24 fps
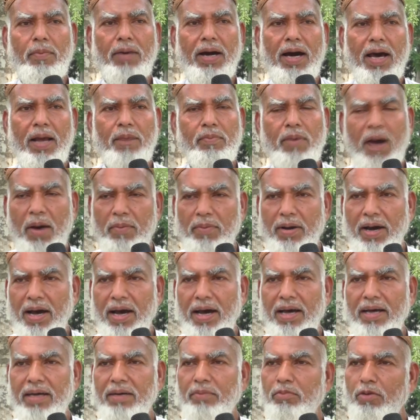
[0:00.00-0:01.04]
আমার বাবা
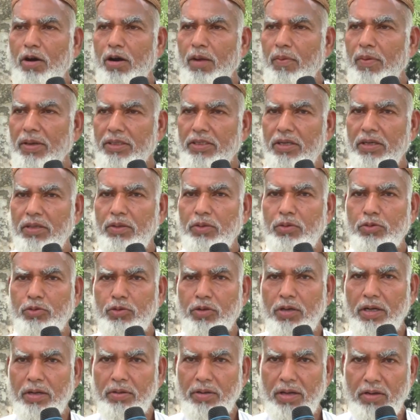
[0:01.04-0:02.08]
মরণা ভাসানী
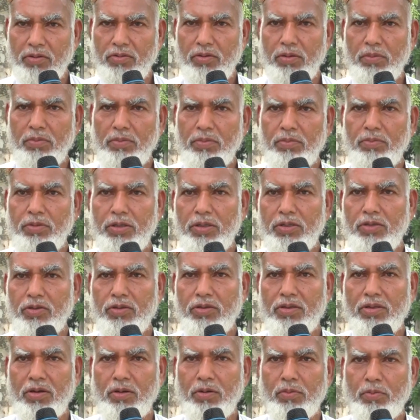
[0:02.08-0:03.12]
হুজুরের একজন
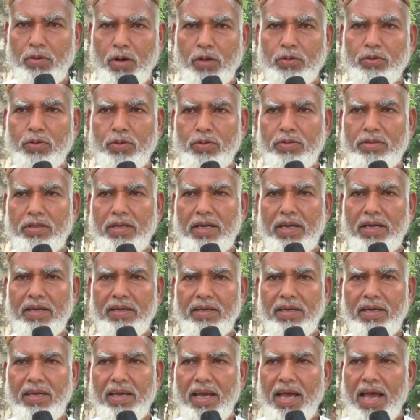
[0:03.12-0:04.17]
বিশিষ্ট ভক্ত ছিলেন
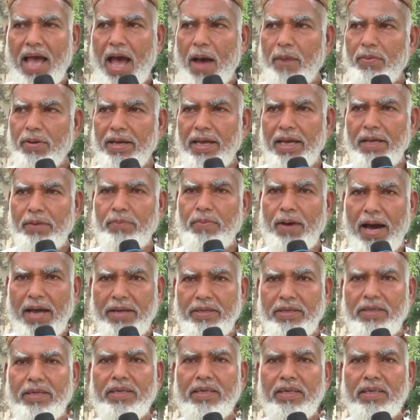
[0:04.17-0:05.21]
এবং এই
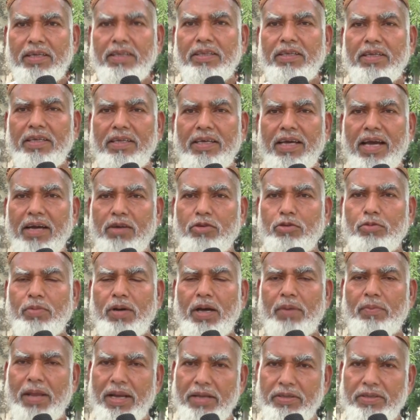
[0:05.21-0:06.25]
বাড়ির তিনি এক
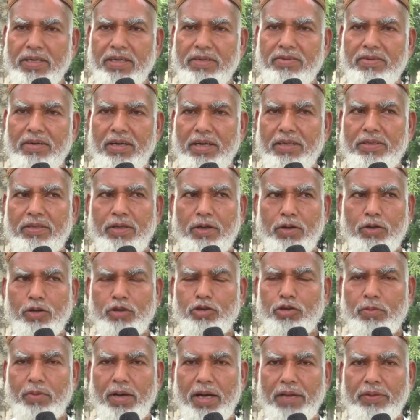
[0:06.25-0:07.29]
সময় ম্যানেজার ছিলেন দীর্ঘ
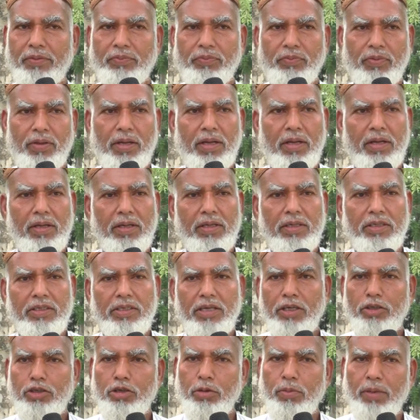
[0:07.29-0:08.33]
সময়
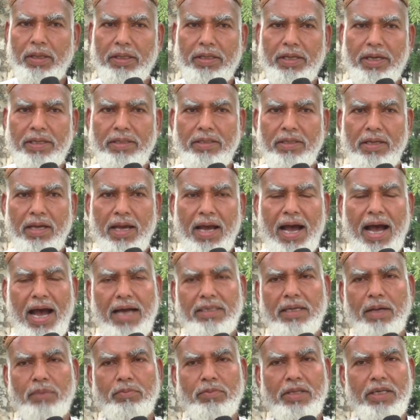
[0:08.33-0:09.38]
সেই সুবাদেই
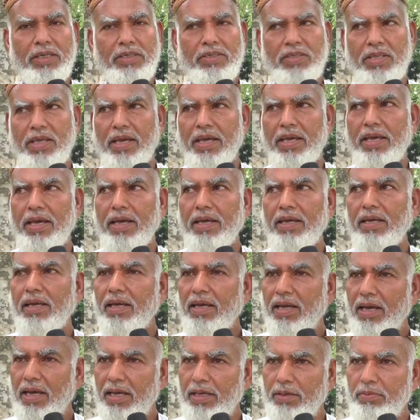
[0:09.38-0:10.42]
আসাম দেশ থেকে
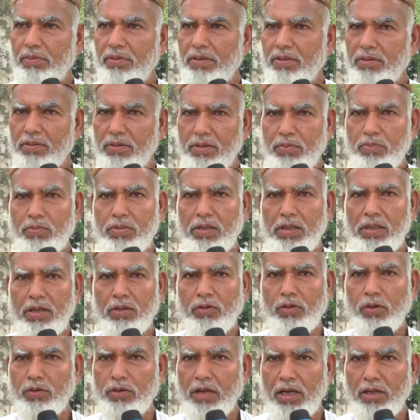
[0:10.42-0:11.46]
এই
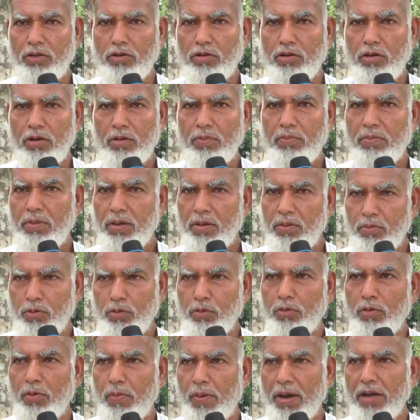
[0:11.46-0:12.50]
তদানীন্তন
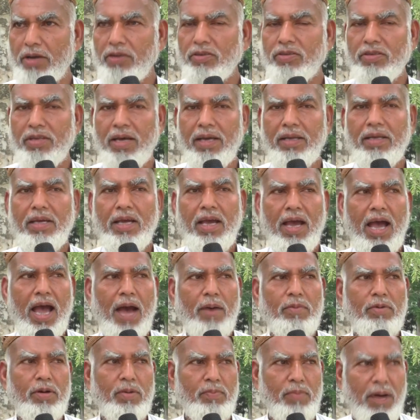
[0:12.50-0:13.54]
পূর্ব পাকিস্তান
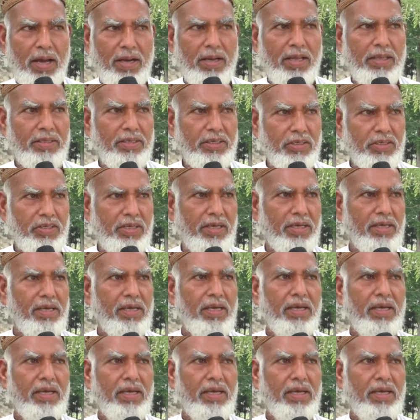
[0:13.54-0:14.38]
এবং বাংলাদেশে